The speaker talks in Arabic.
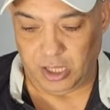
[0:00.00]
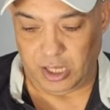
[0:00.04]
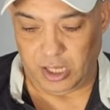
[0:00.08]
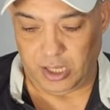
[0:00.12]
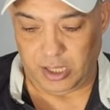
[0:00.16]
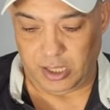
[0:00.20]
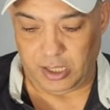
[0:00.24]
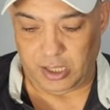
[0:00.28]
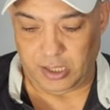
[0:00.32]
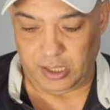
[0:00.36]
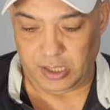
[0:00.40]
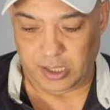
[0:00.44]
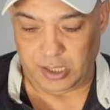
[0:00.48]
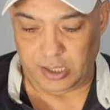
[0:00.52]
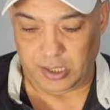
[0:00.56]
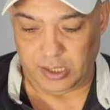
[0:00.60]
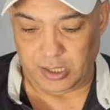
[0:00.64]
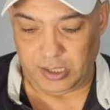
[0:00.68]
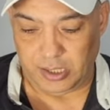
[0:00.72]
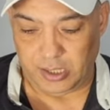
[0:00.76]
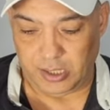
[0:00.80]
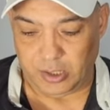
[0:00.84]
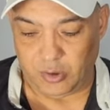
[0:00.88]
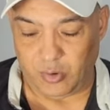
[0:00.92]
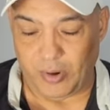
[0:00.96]

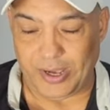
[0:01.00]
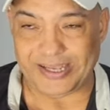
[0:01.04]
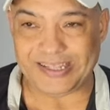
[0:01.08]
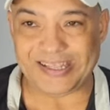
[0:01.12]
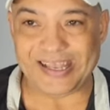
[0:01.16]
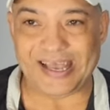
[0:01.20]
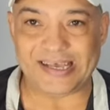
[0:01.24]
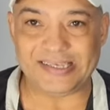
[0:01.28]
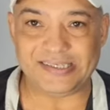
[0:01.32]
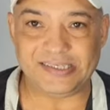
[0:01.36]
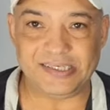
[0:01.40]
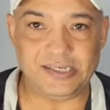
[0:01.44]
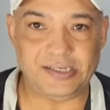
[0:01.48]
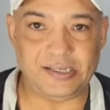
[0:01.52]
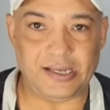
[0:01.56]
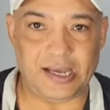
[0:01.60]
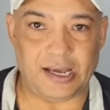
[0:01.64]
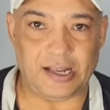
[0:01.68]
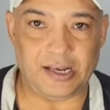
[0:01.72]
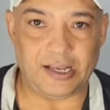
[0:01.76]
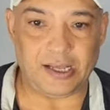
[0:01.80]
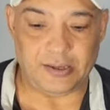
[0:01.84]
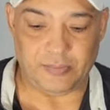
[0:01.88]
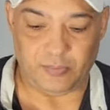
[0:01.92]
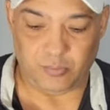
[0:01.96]
آه، الواحد حزين
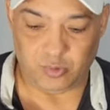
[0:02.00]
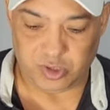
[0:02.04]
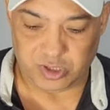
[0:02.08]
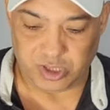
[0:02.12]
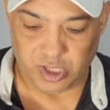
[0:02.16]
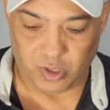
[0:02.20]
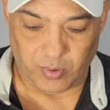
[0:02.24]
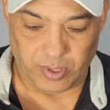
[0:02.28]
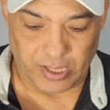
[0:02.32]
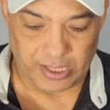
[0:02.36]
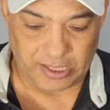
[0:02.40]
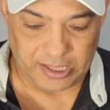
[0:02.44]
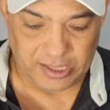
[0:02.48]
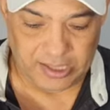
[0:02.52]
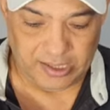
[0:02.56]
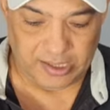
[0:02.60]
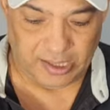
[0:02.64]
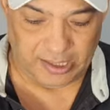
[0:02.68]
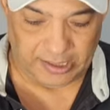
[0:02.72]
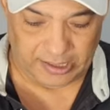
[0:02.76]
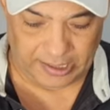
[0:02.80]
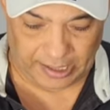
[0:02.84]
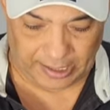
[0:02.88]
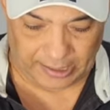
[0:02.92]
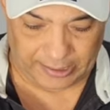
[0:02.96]
على مستواه
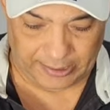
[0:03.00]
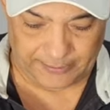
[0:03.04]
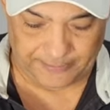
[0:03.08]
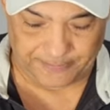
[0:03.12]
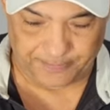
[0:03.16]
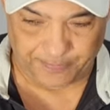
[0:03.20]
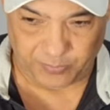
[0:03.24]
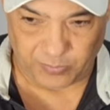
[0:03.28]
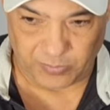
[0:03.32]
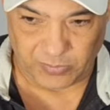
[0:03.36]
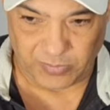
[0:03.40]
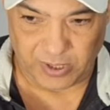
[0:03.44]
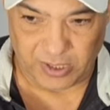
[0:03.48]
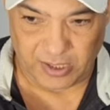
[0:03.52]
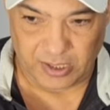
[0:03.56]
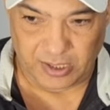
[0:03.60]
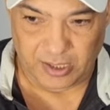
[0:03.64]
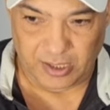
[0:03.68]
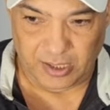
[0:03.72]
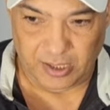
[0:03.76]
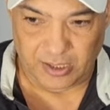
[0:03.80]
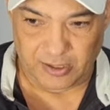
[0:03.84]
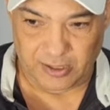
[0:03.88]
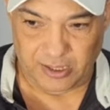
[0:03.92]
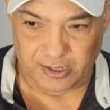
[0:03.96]
جدا يعني
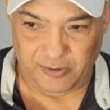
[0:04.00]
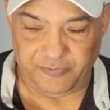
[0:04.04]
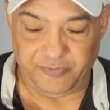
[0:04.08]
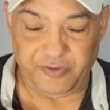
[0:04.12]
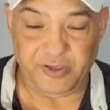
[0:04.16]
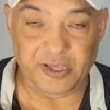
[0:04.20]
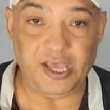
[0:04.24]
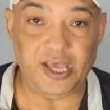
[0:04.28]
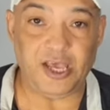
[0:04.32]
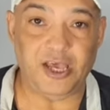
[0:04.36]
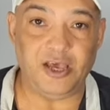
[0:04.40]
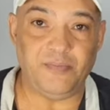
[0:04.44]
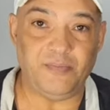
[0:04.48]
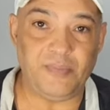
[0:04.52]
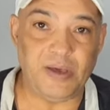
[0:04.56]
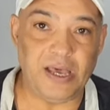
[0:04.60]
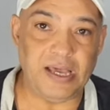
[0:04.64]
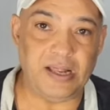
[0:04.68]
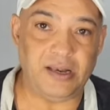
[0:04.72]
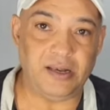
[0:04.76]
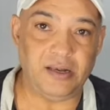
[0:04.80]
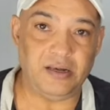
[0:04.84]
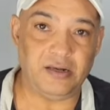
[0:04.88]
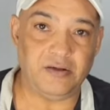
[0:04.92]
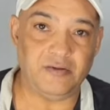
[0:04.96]
اللي فيه
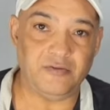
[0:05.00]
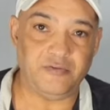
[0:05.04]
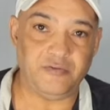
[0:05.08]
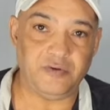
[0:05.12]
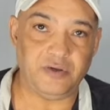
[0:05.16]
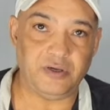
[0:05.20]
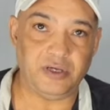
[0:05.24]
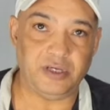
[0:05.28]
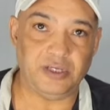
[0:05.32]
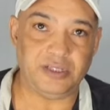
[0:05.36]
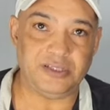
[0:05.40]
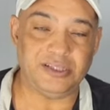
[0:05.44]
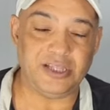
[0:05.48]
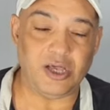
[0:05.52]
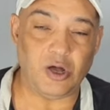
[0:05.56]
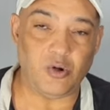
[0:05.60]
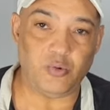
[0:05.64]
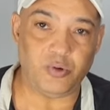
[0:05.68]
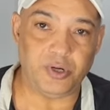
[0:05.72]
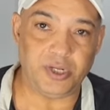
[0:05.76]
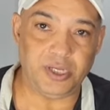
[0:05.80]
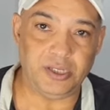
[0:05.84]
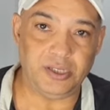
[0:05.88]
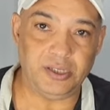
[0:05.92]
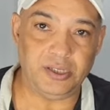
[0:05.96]
إهمال في
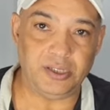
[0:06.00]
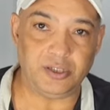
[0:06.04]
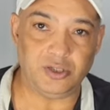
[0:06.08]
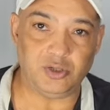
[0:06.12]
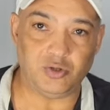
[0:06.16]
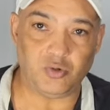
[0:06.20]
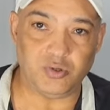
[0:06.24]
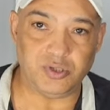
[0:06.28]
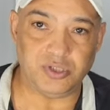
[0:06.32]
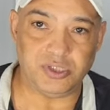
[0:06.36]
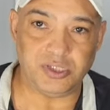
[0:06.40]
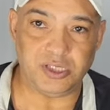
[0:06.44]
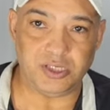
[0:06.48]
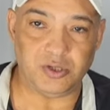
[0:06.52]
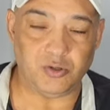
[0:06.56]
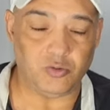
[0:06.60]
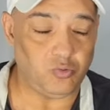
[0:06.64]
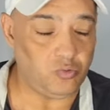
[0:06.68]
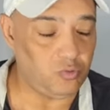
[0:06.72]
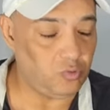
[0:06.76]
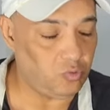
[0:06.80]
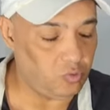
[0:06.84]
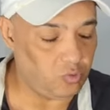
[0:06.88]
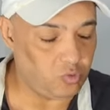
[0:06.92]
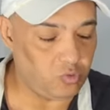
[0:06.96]
الدوري التونسي
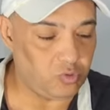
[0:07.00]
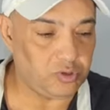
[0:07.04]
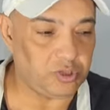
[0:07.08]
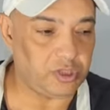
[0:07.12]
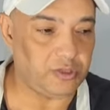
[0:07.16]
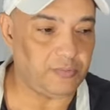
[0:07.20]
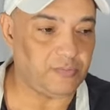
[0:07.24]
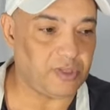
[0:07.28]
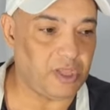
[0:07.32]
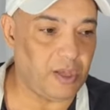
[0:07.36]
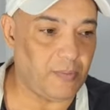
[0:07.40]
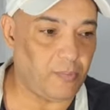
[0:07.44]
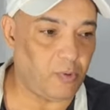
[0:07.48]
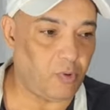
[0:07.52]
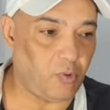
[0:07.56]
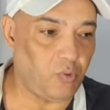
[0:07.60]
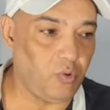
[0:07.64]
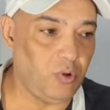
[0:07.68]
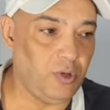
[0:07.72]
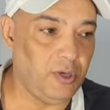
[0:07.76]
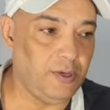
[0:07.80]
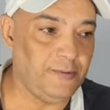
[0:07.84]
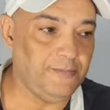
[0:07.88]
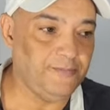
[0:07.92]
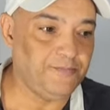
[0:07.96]
وكنت
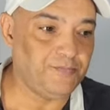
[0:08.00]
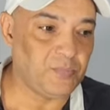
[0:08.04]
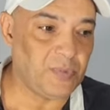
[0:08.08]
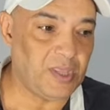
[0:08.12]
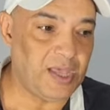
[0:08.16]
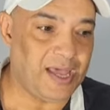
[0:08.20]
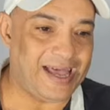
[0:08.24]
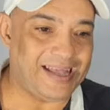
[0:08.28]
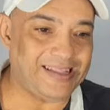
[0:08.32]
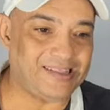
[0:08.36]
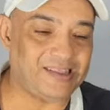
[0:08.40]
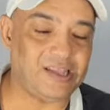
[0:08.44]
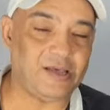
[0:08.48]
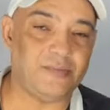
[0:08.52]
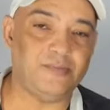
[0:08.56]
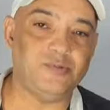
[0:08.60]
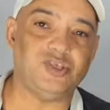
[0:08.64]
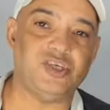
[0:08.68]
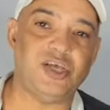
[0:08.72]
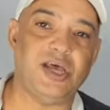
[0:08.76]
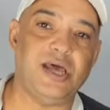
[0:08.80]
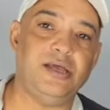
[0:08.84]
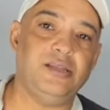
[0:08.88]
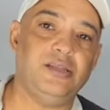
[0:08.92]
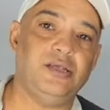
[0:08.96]
متابعه حتى
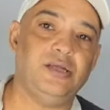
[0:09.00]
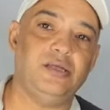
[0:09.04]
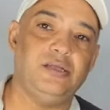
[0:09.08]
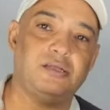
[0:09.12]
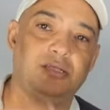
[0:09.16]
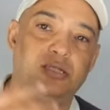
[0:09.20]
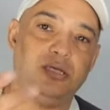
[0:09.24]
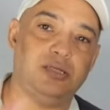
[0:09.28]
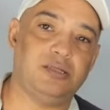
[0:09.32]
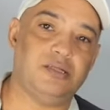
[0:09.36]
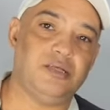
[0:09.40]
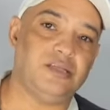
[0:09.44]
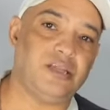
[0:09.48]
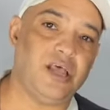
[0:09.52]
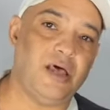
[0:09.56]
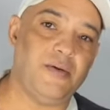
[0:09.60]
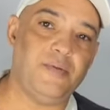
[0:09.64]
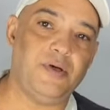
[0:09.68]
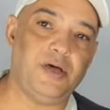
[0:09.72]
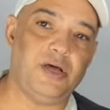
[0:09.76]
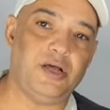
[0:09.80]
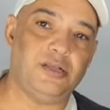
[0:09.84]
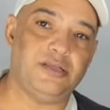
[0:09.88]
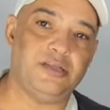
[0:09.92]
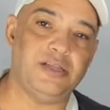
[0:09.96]
مش قادر
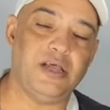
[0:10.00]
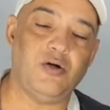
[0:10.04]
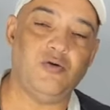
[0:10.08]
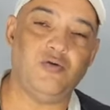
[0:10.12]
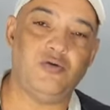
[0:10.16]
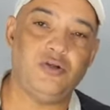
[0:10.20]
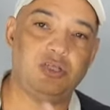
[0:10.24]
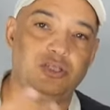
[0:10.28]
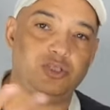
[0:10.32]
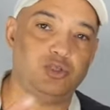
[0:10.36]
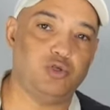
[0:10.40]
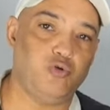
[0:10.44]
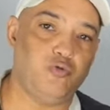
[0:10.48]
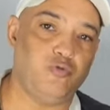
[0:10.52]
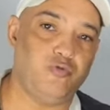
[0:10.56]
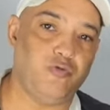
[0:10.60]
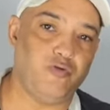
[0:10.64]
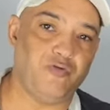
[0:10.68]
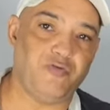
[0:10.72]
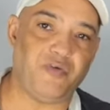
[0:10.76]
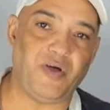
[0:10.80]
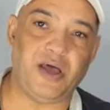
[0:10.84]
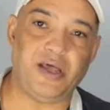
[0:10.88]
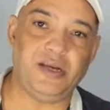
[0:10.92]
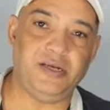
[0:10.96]
تتابع الدوري
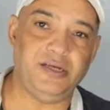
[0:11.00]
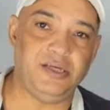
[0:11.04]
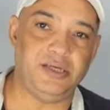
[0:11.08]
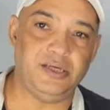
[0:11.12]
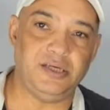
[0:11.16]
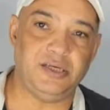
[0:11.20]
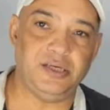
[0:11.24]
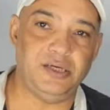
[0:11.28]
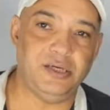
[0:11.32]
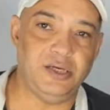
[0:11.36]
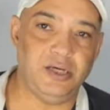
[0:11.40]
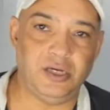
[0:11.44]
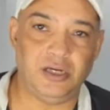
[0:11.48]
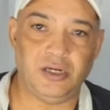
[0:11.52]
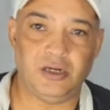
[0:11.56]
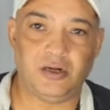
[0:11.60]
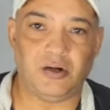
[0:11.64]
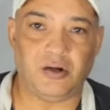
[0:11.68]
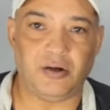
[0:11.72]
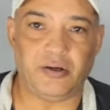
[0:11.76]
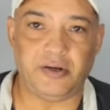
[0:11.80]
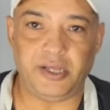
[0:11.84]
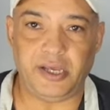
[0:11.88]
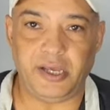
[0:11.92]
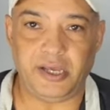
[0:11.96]
تشوفه في أنهي
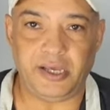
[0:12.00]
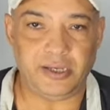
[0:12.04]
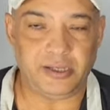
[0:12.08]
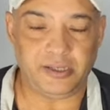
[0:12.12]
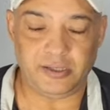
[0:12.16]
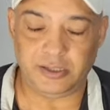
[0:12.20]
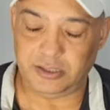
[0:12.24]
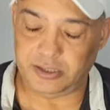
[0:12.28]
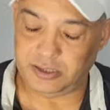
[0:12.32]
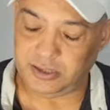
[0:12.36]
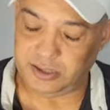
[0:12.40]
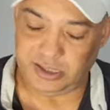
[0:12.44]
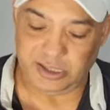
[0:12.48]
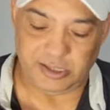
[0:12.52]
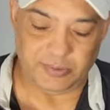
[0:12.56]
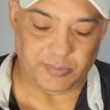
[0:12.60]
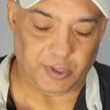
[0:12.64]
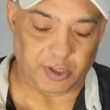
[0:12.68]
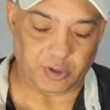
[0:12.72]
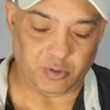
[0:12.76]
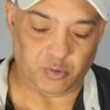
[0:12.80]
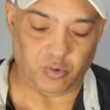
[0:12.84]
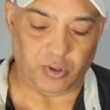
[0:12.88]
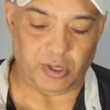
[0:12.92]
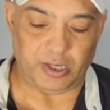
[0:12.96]
قناة دي
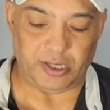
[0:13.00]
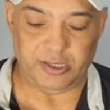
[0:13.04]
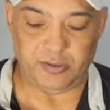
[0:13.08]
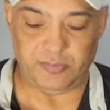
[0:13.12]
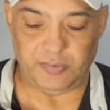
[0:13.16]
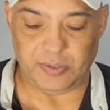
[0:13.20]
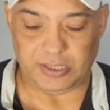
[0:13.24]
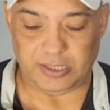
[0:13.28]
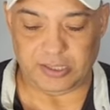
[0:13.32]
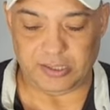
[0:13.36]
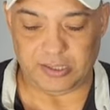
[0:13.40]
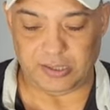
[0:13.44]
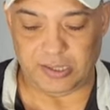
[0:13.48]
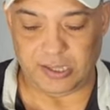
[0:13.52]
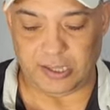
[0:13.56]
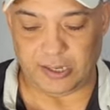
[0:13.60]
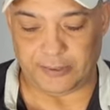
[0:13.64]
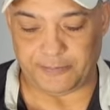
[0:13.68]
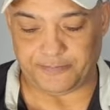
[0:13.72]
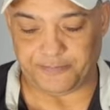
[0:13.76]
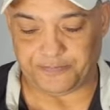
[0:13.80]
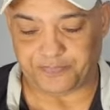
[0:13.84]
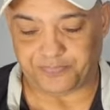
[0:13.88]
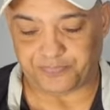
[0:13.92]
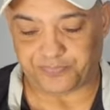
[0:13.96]
برضو غريبة جدا